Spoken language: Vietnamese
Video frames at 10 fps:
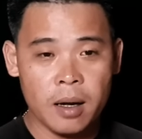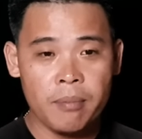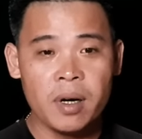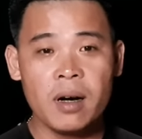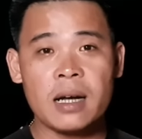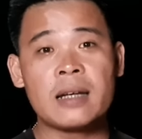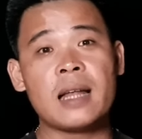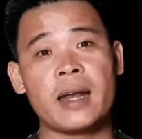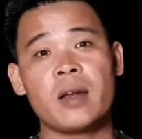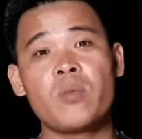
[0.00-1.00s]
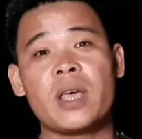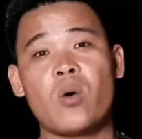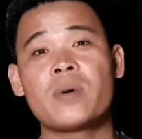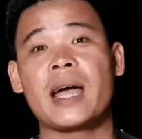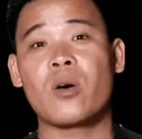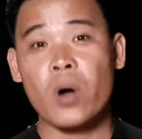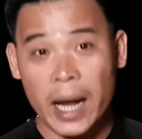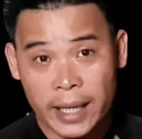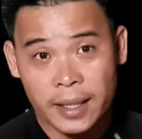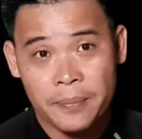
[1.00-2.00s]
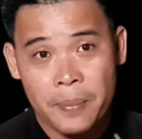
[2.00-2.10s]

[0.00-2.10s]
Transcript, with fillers: mưa lạnh lạnh ông nhậu ông càng khoái nữa